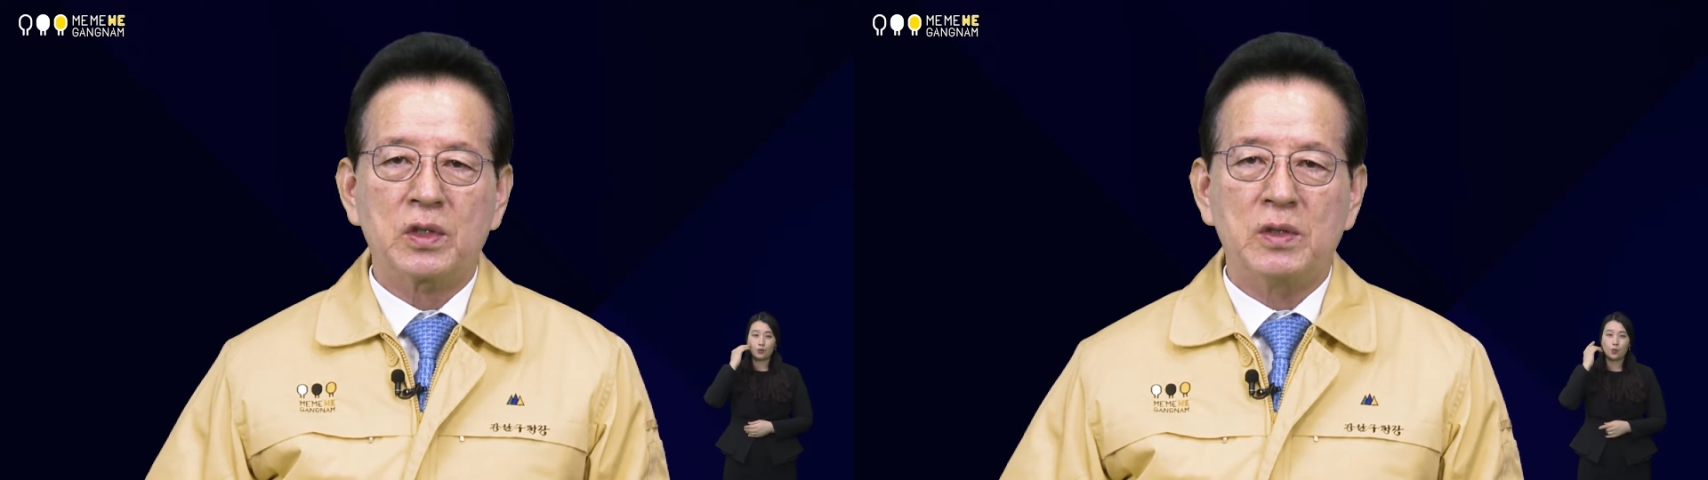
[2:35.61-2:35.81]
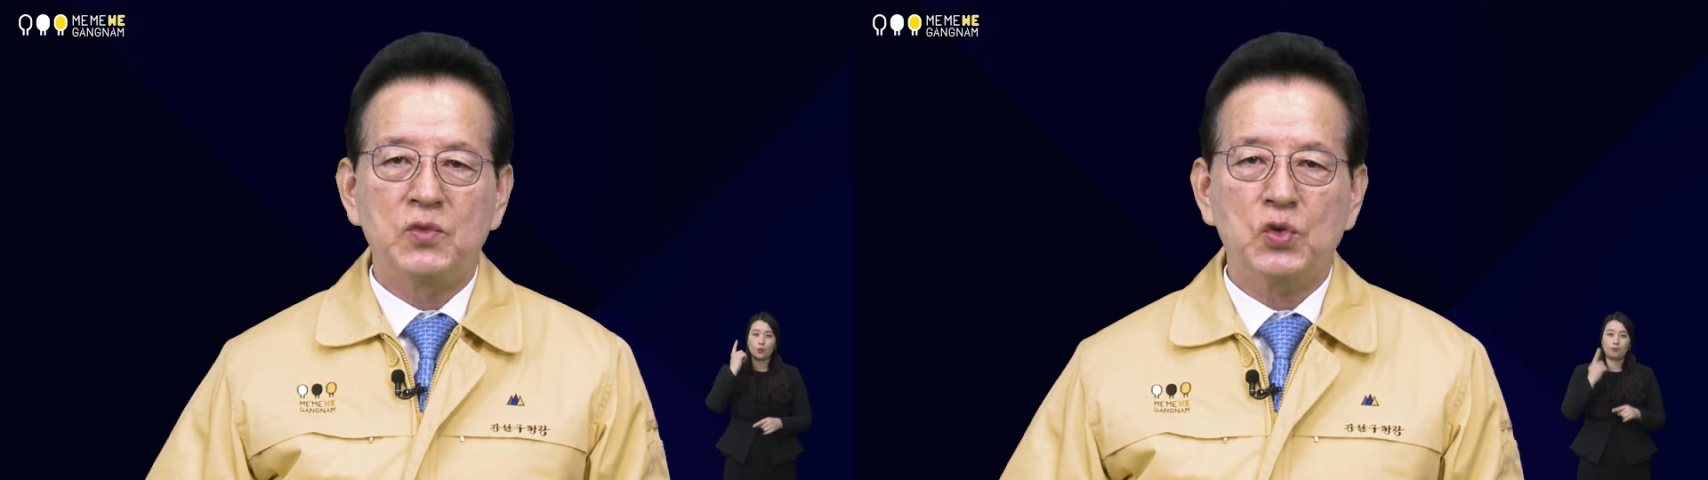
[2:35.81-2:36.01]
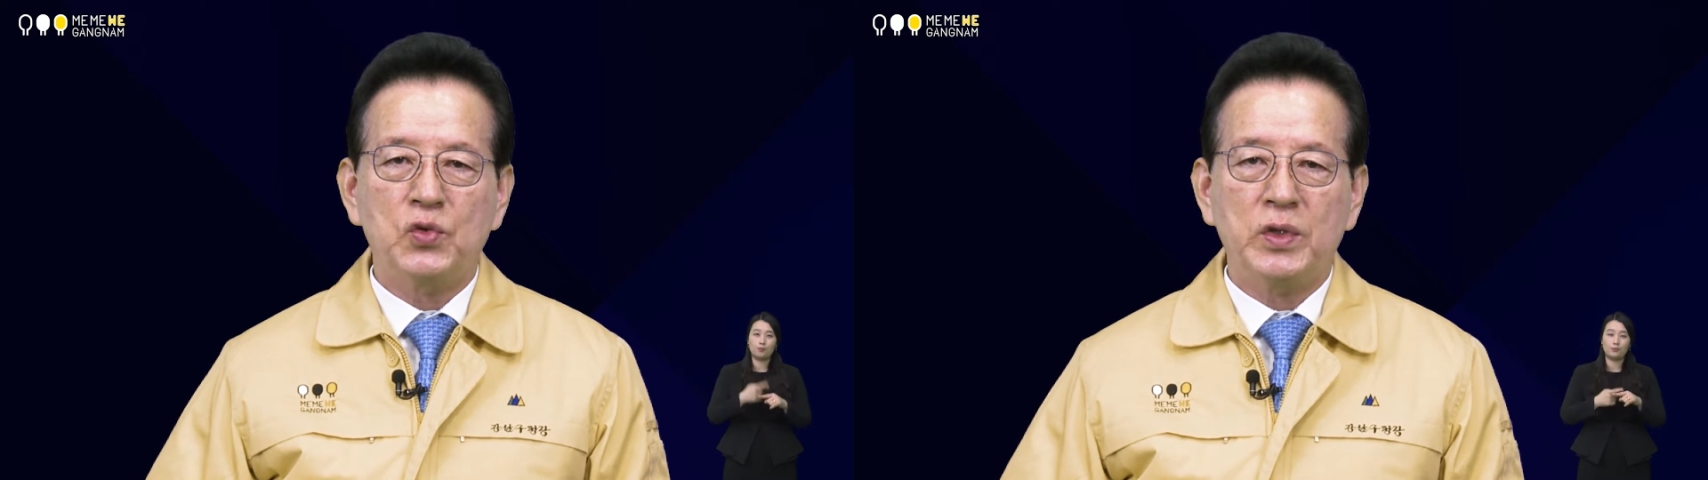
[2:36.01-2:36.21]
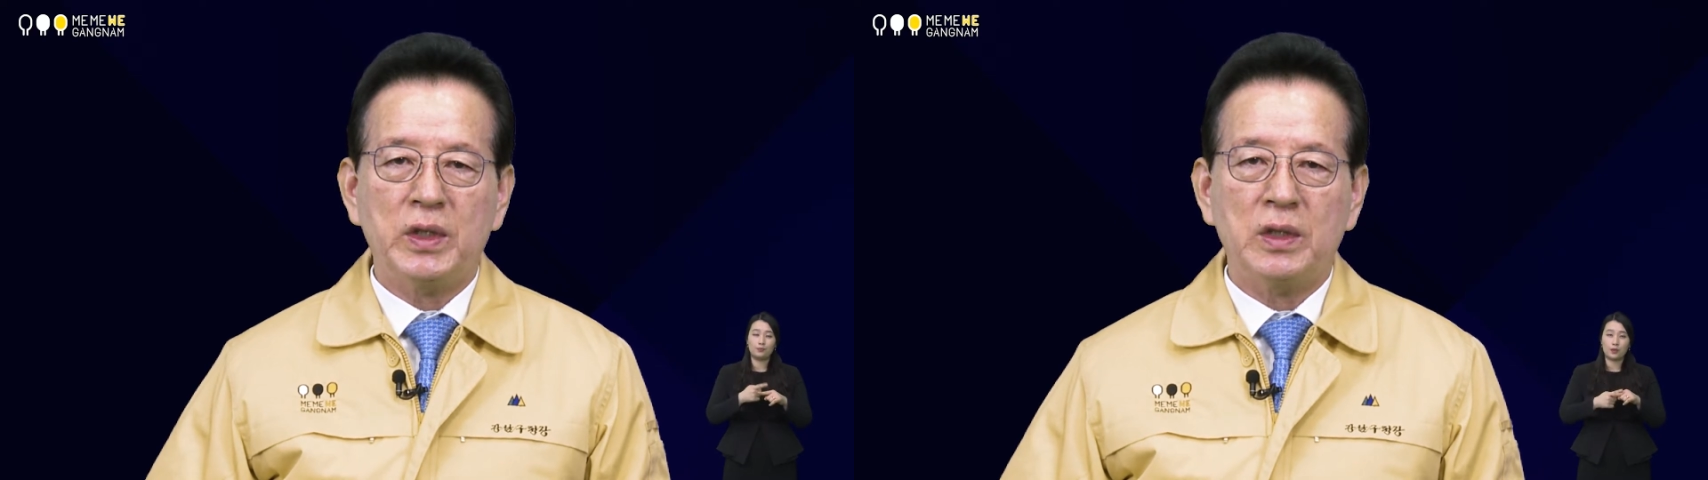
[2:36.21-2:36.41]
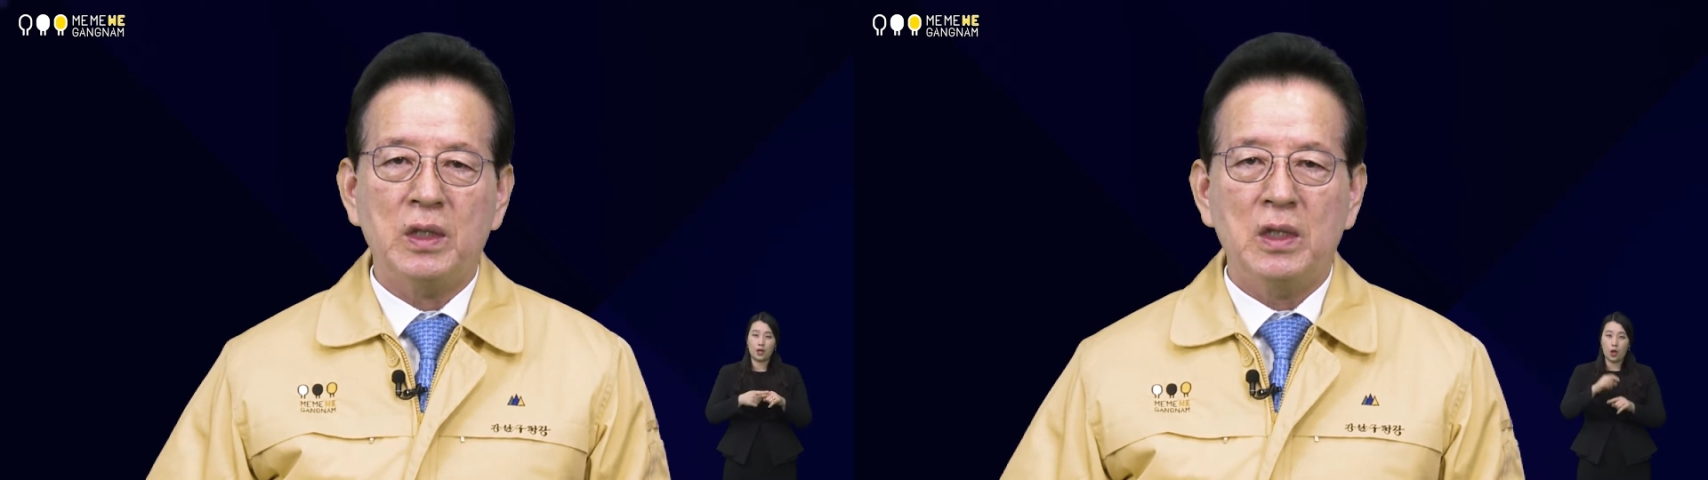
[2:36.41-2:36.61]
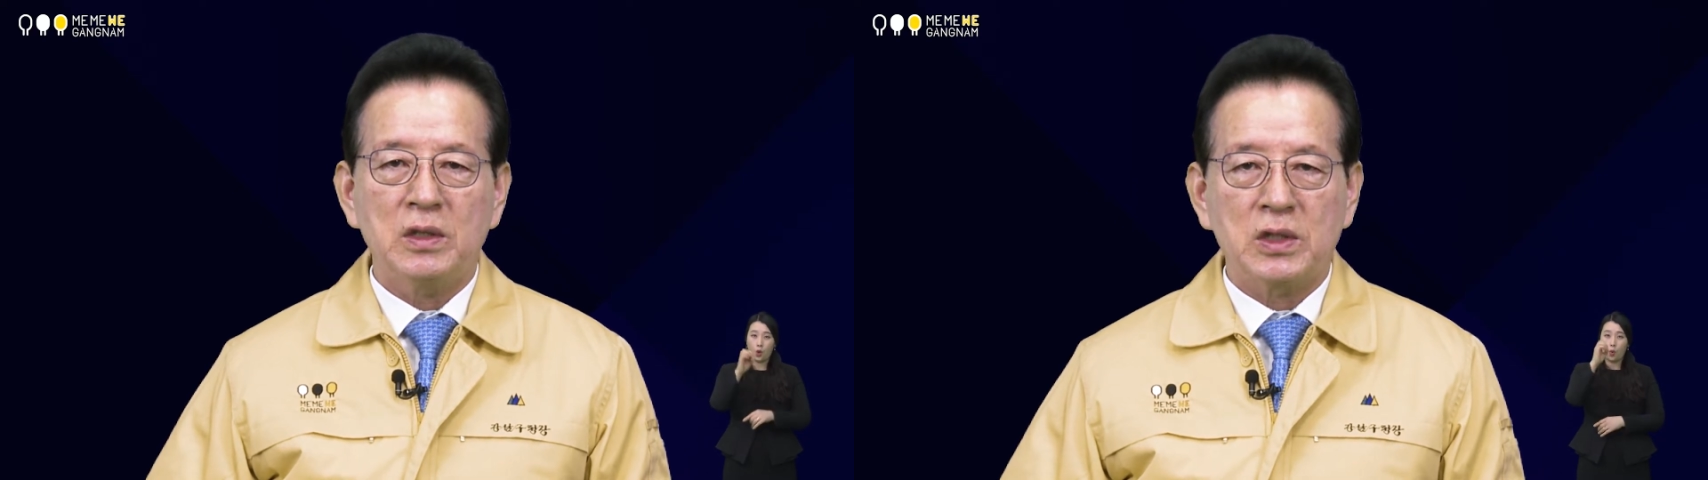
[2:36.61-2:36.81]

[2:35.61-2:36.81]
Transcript: 검출률이